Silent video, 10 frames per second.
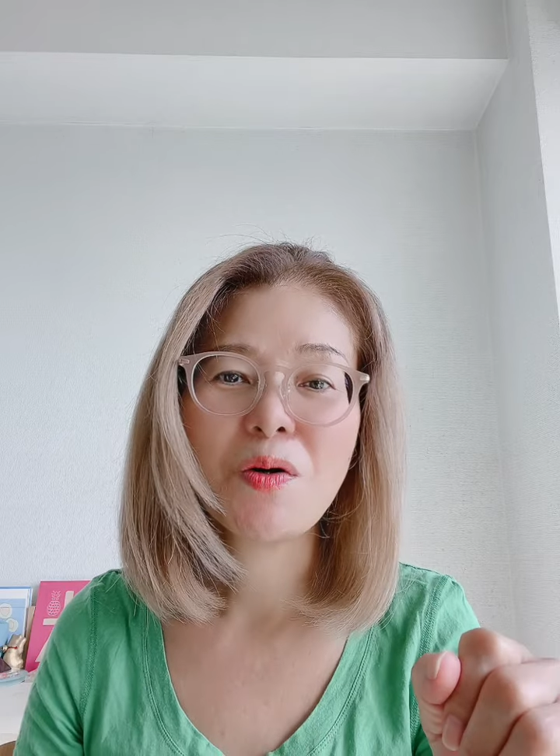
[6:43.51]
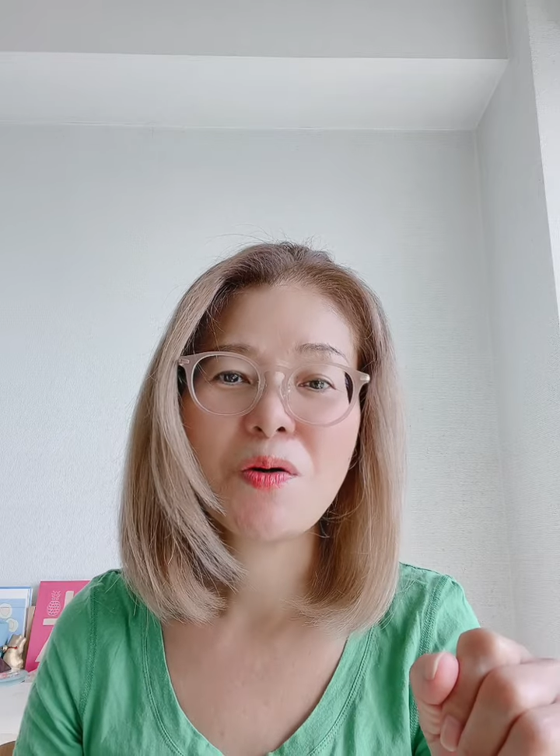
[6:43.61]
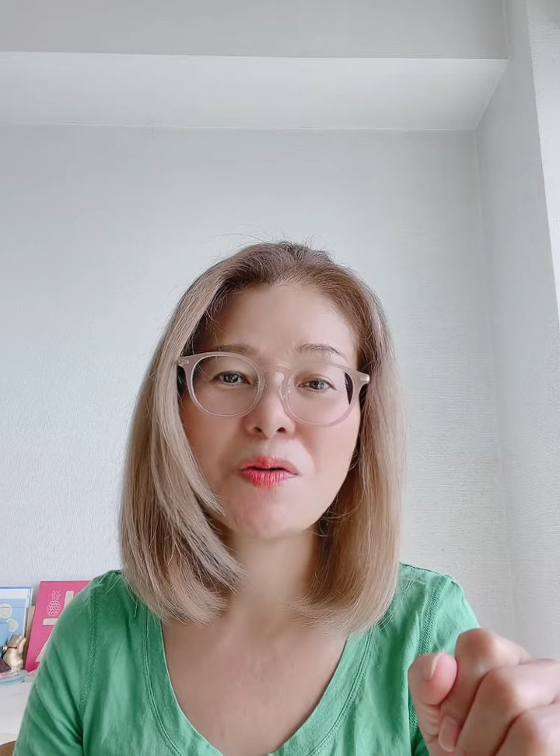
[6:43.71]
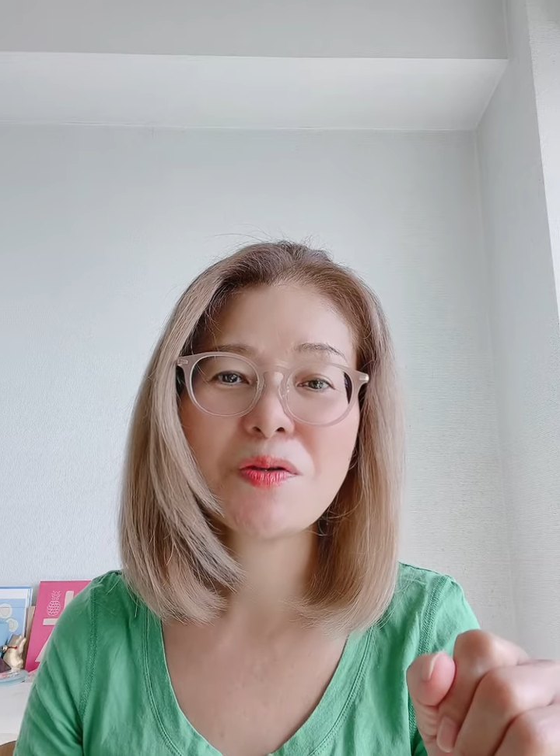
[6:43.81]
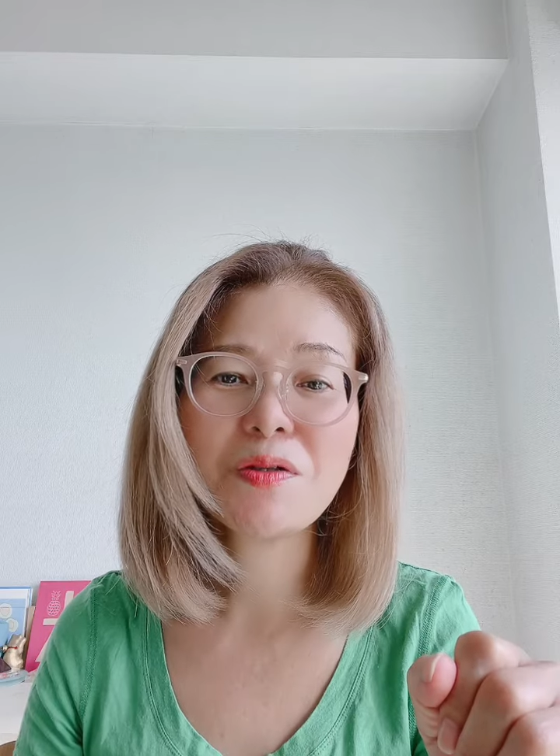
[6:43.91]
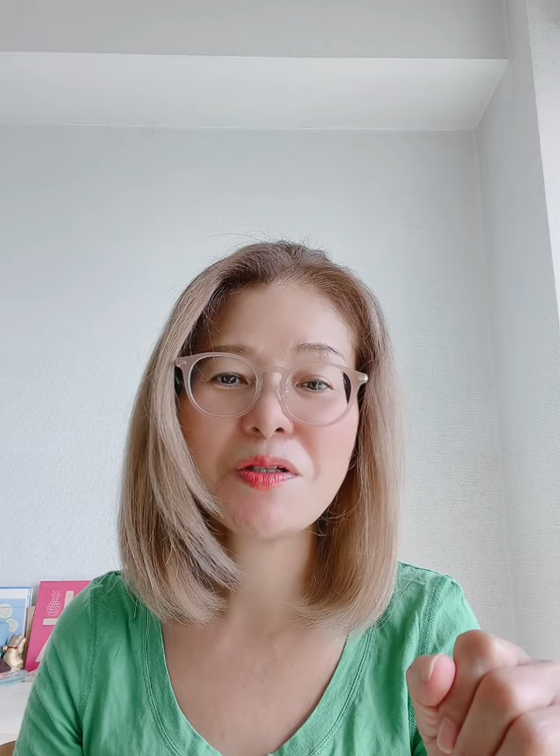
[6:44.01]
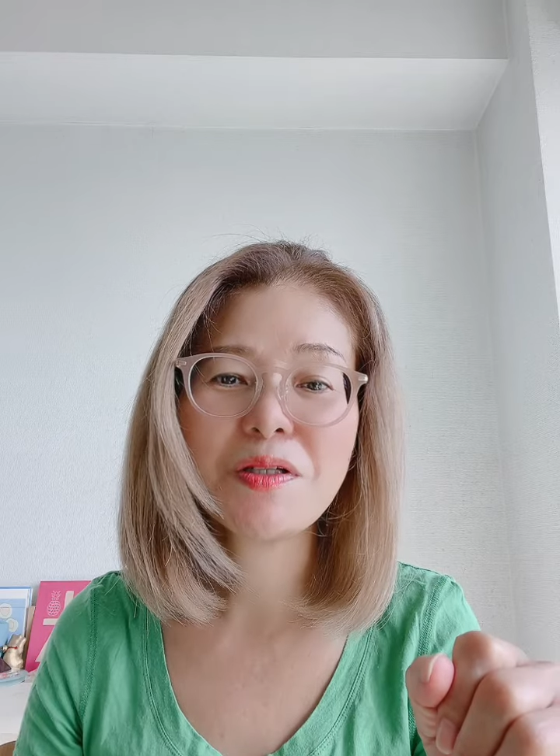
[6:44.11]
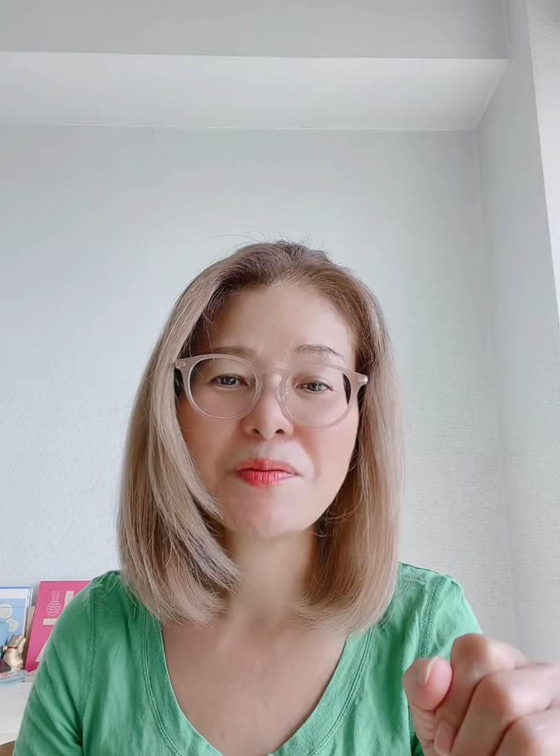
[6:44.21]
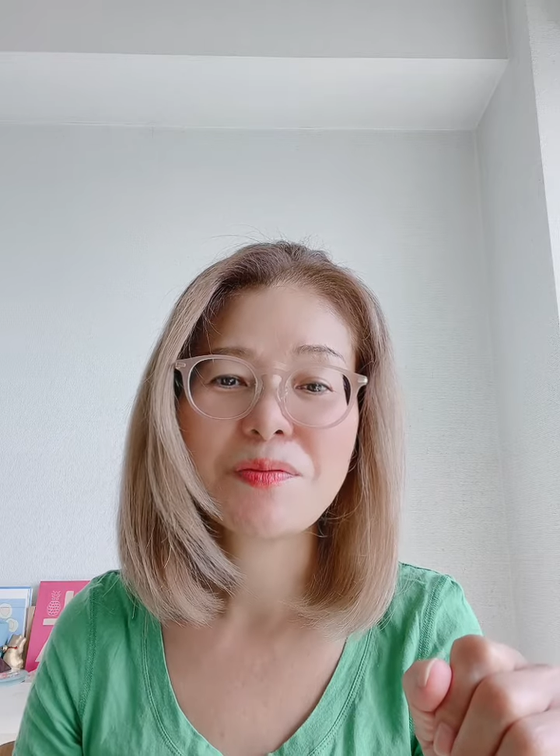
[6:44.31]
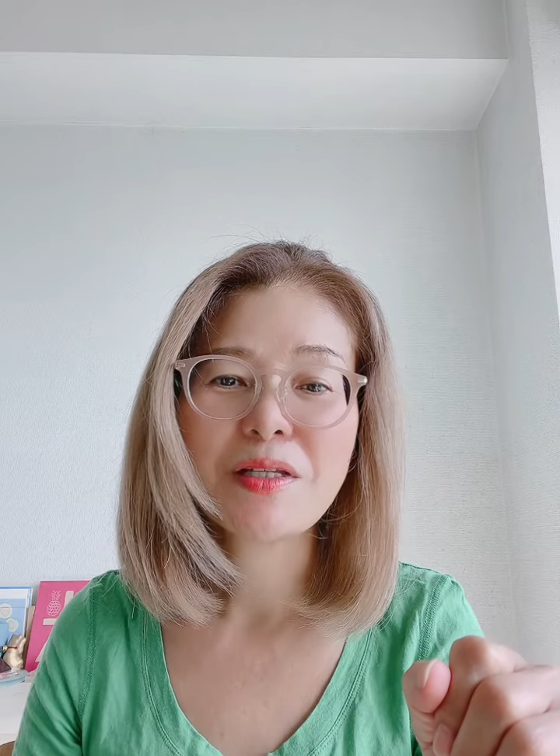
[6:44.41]
本当
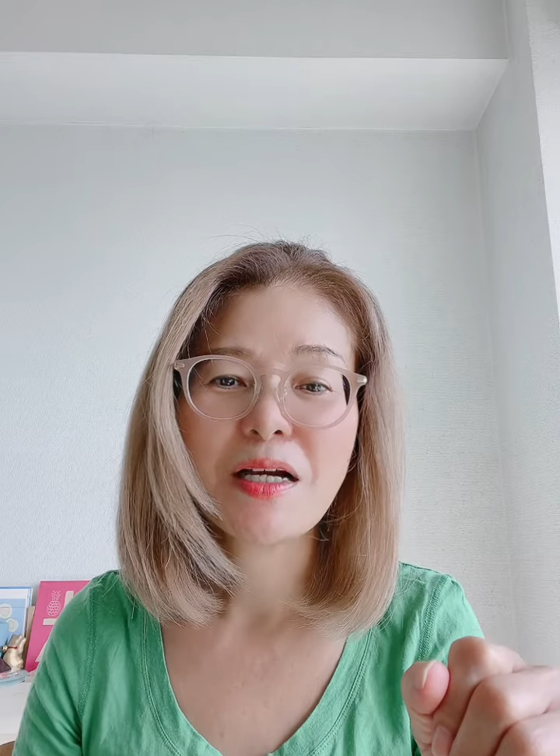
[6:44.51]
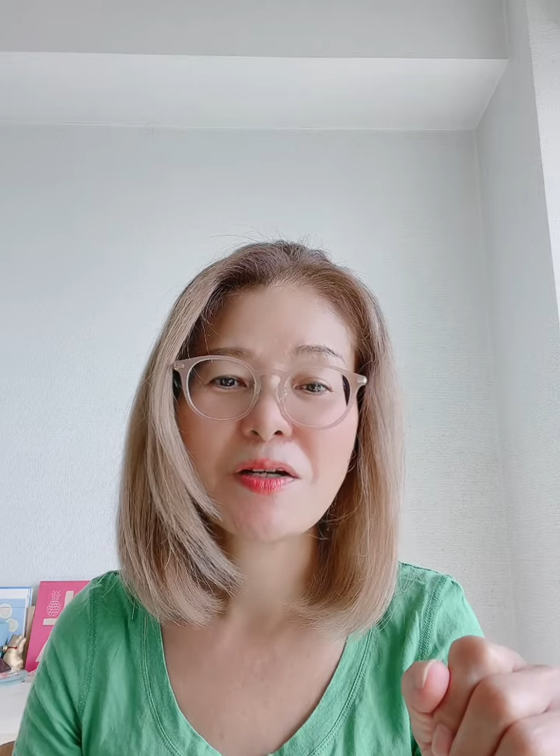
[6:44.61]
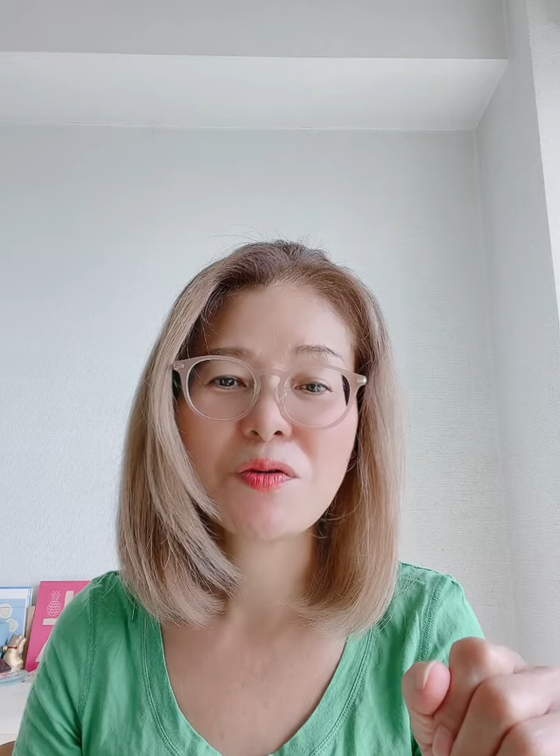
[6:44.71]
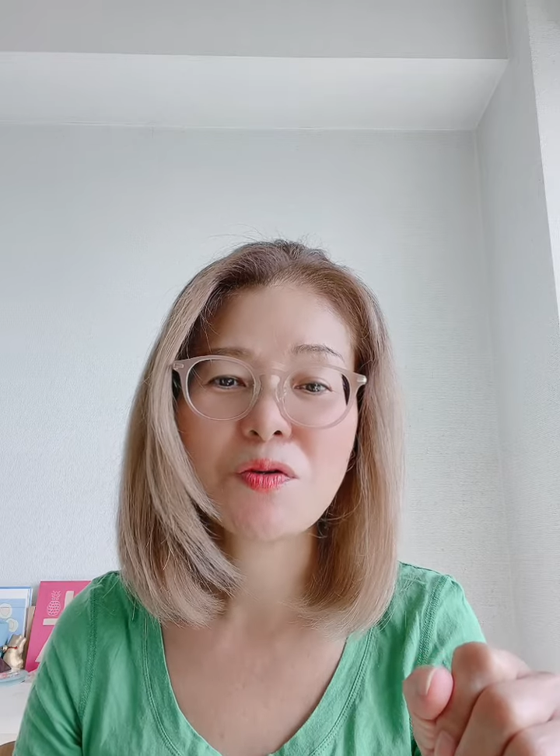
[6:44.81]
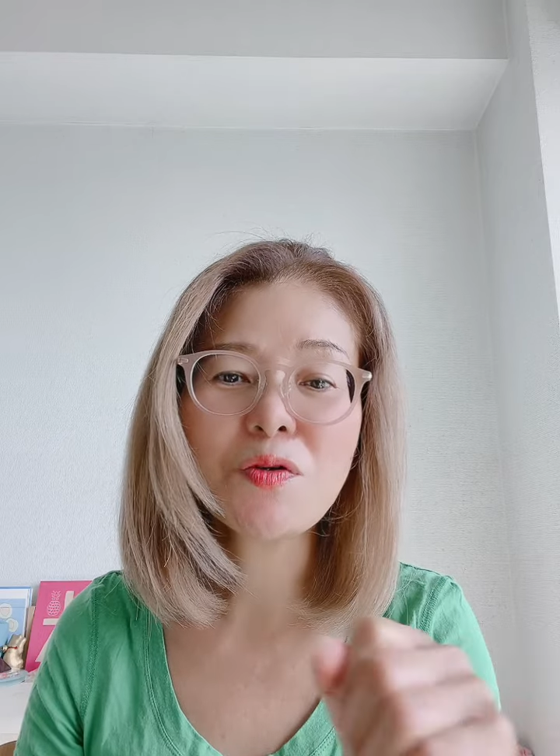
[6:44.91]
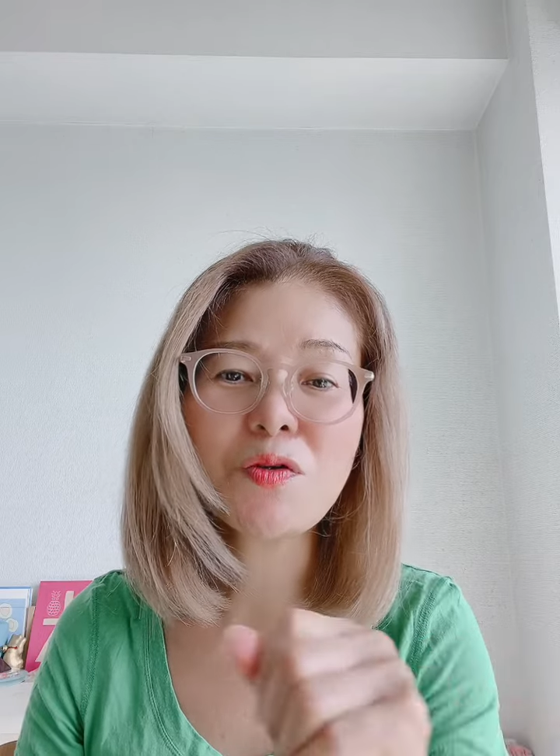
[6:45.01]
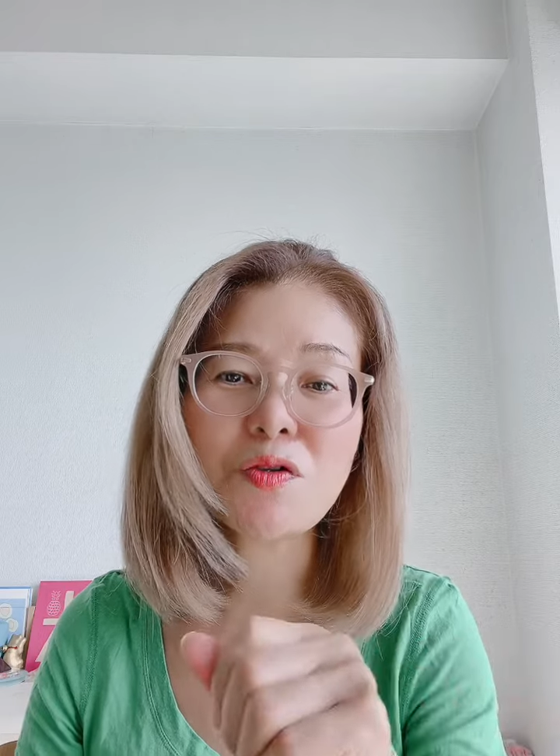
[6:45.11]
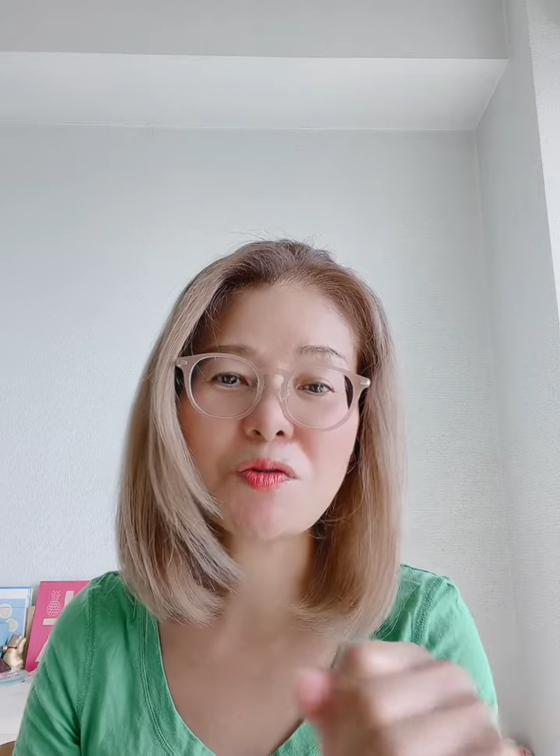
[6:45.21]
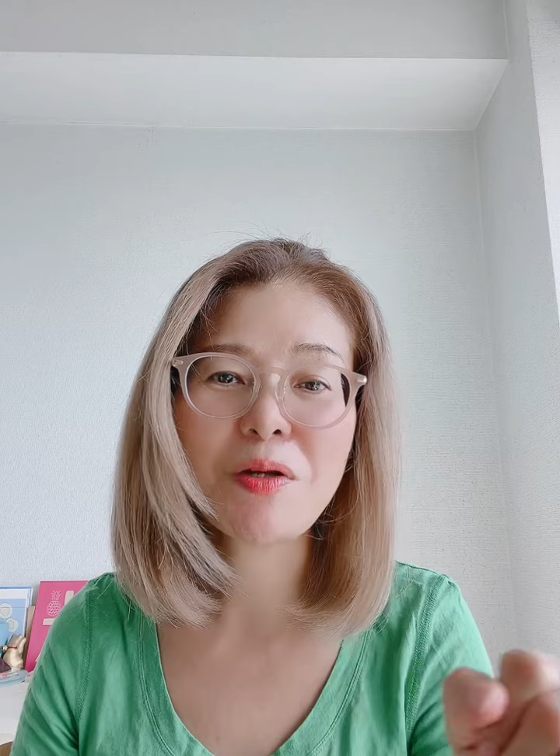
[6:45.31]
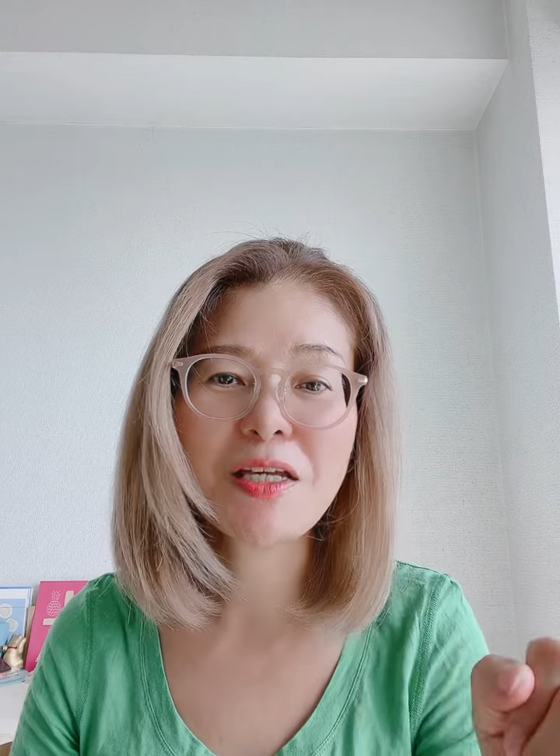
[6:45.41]
にあの空の爪